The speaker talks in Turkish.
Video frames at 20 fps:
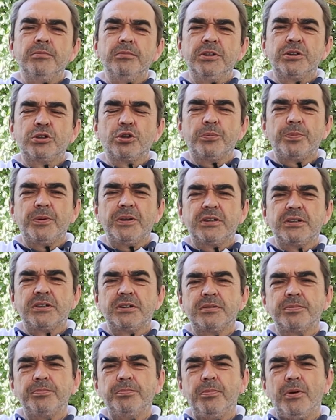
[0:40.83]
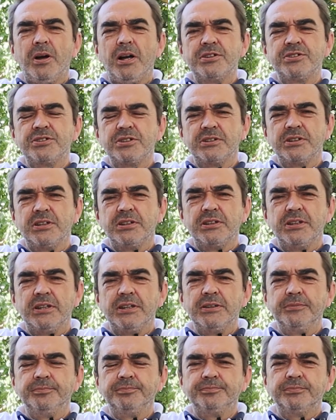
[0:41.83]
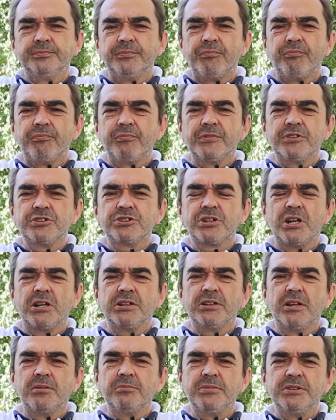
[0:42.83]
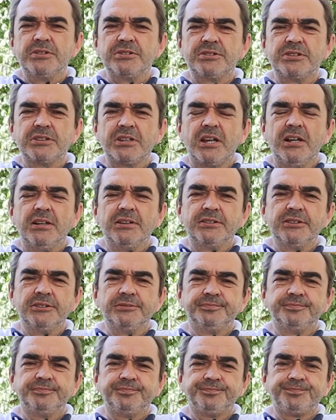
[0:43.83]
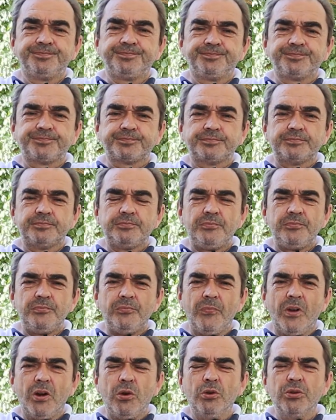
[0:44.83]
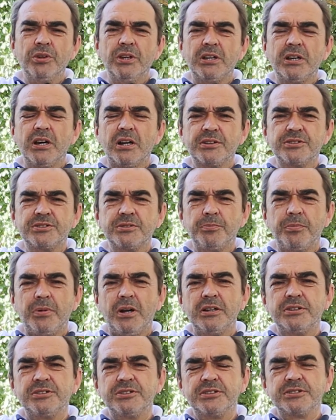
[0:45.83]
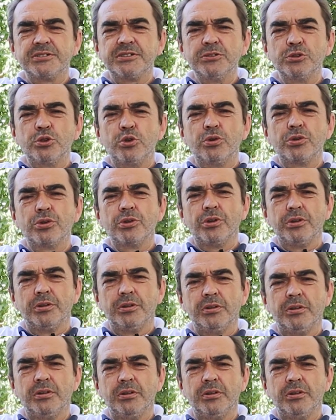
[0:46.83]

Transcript: Bir köpek bahçede diyelim dışarıdan birisi geldi. Ona karşı bahçesini koruyor.